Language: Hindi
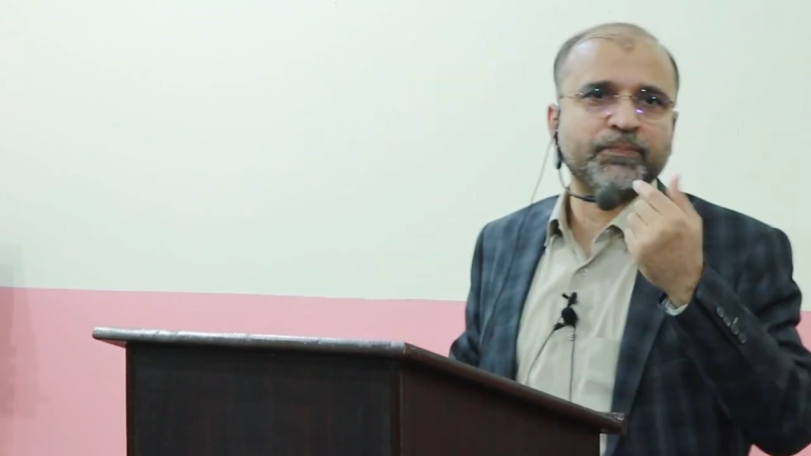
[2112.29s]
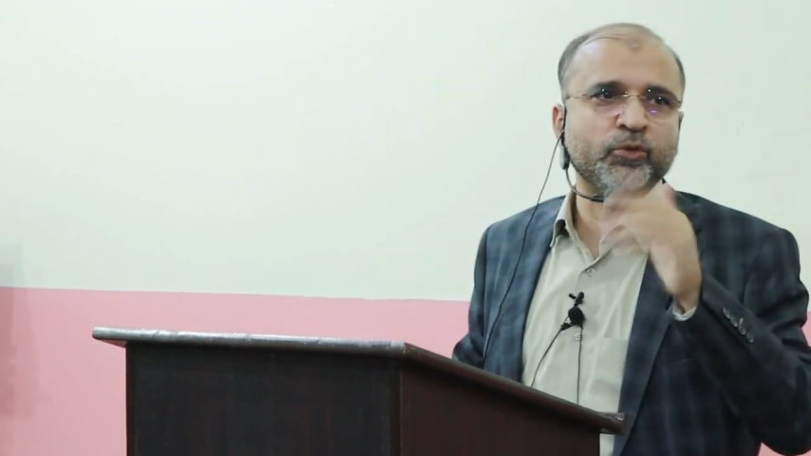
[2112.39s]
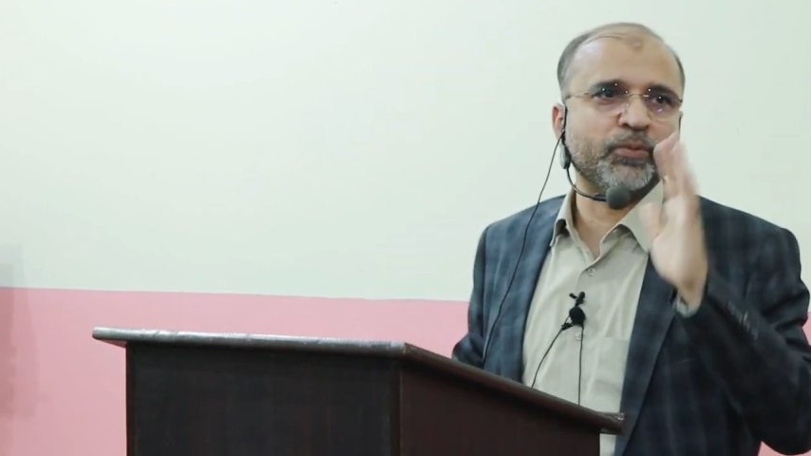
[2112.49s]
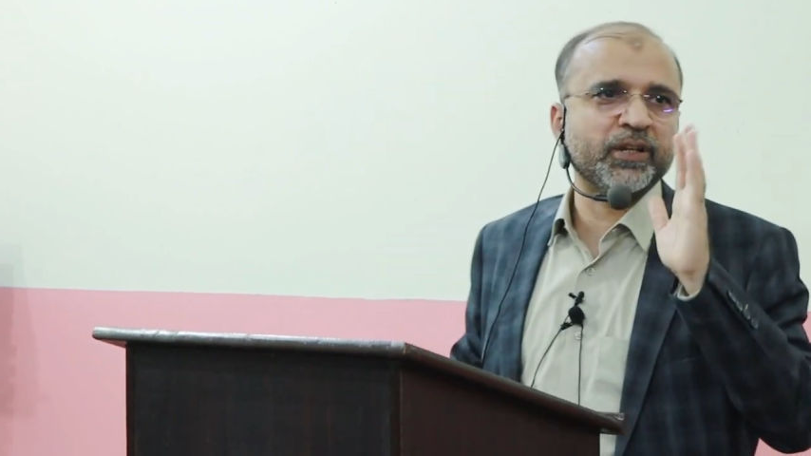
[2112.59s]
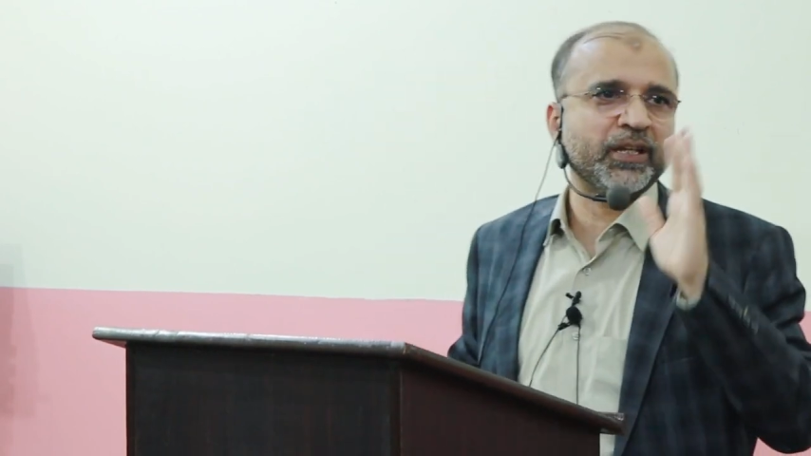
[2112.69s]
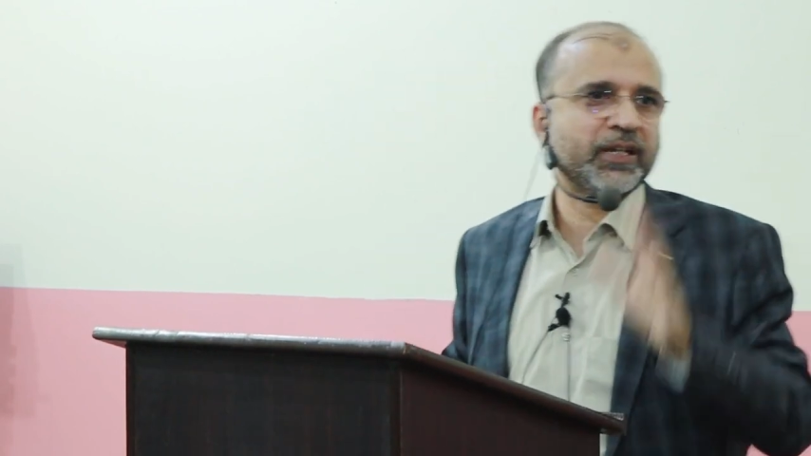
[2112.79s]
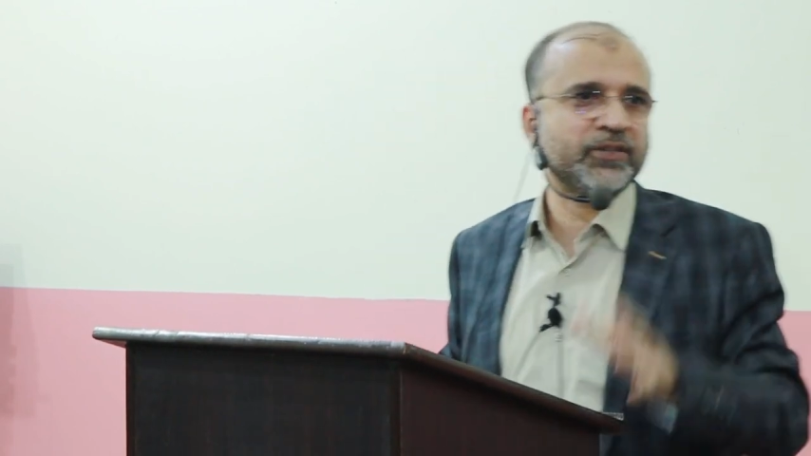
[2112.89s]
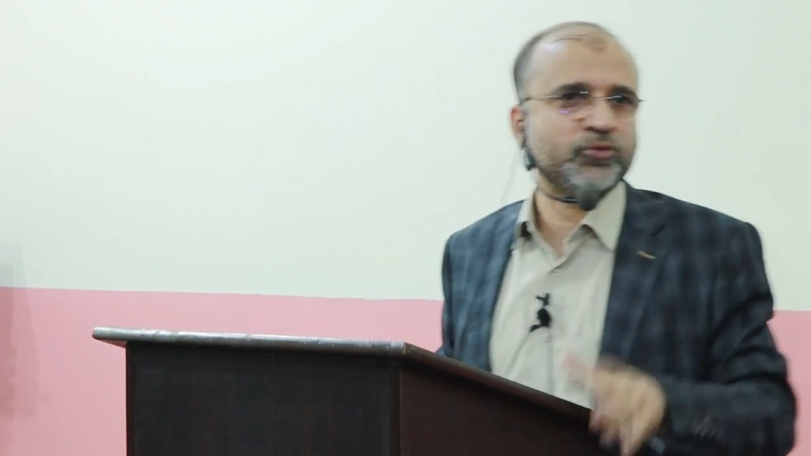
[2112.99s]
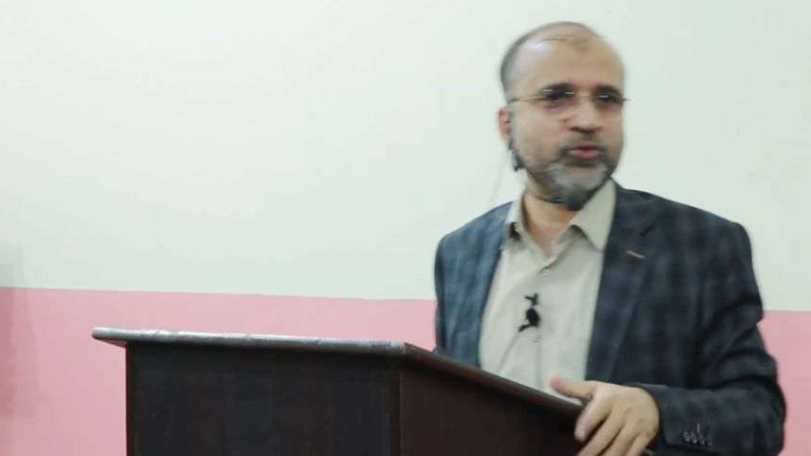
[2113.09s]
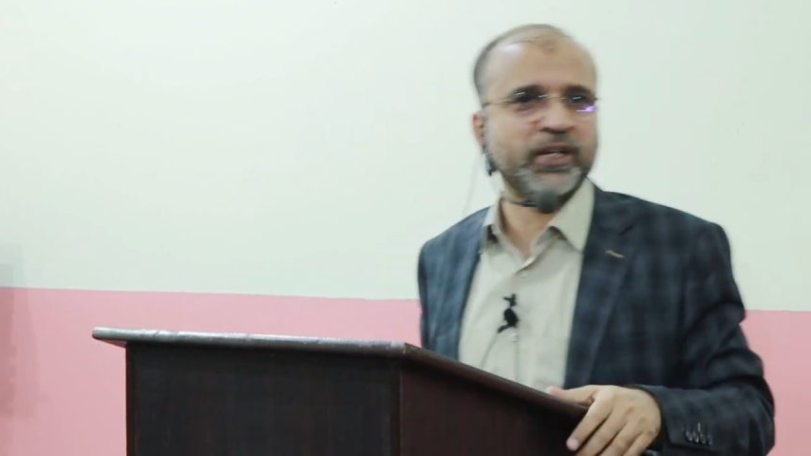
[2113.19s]
अपने ऊपर देखना
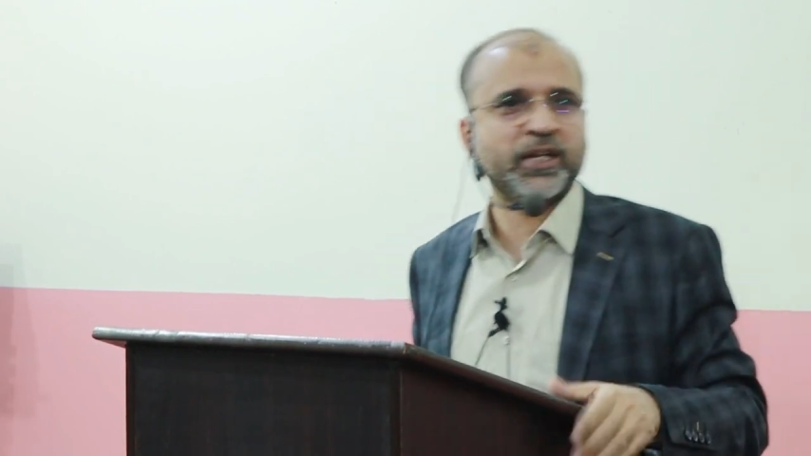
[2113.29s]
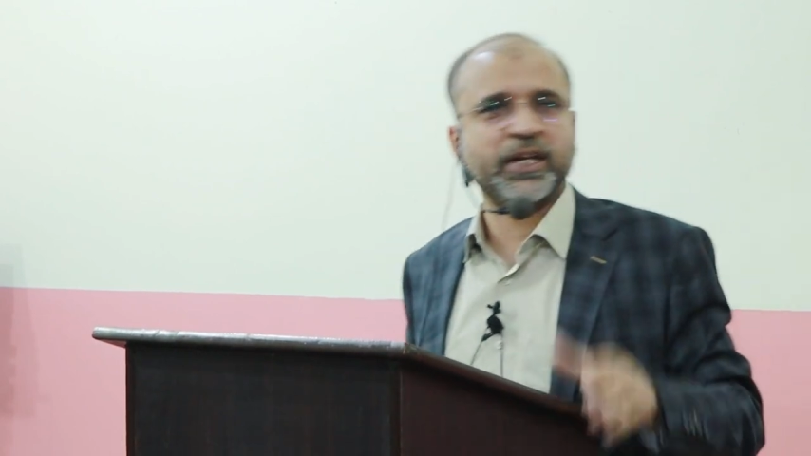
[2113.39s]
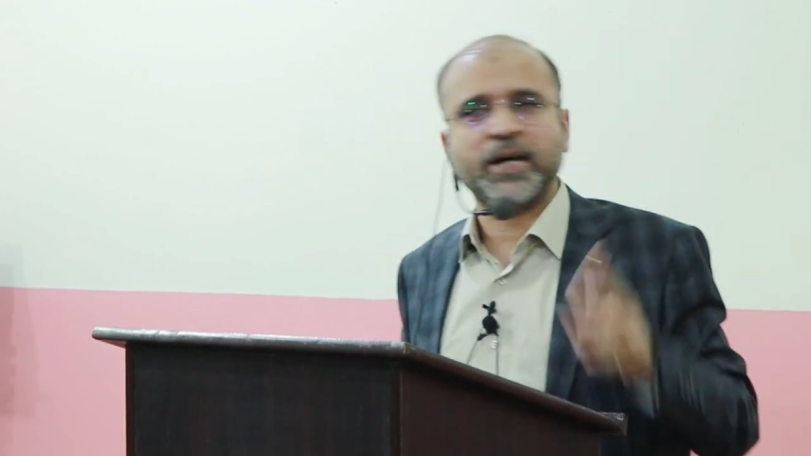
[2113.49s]
शुरू करेंगे